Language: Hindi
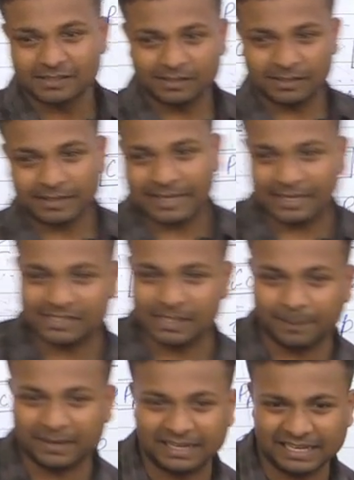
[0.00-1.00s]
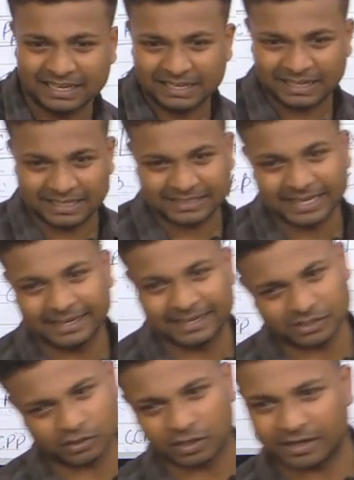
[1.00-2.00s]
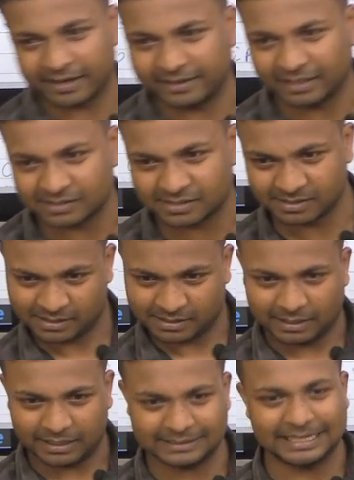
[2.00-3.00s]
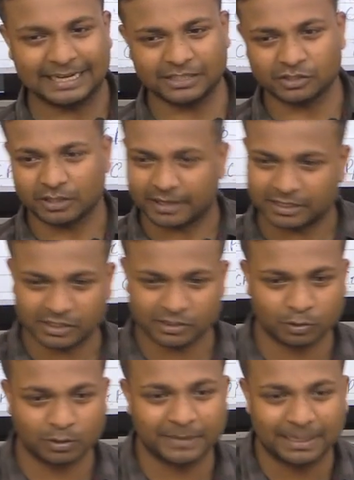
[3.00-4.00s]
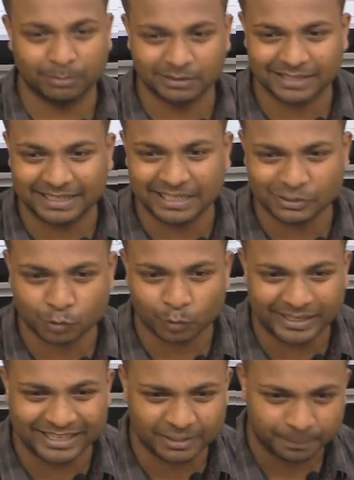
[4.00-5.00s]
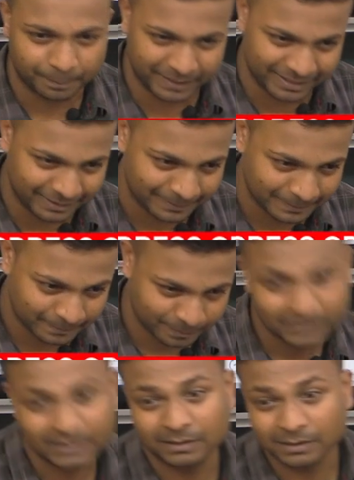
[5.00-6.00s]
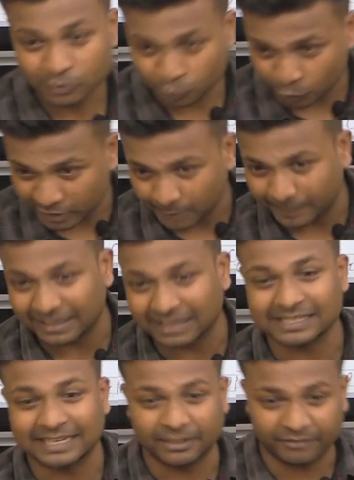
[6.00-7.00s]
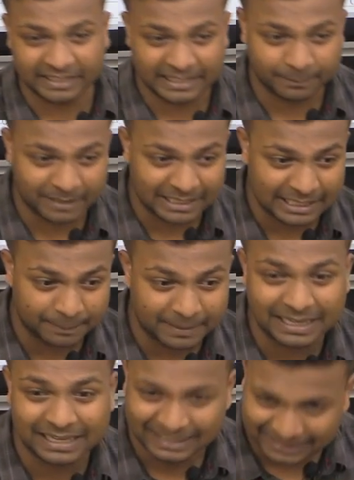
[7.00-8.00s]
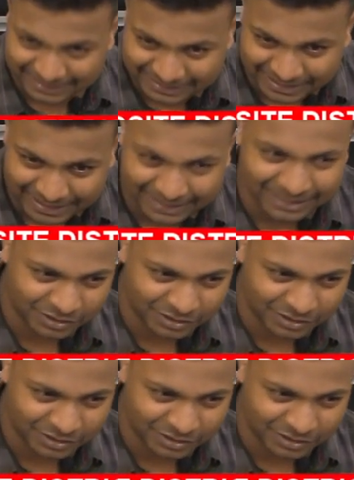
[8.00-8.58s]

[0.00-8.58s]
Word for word: क्या एग्जाम्पल है लेथायरस ऑड्रेटस लेथायरस ऑटरेस्टिस को हम क्या बोलते हैं स्वीट पी स्वीट पी का साइंटिफिक नेम क्या है आपका लेथायरस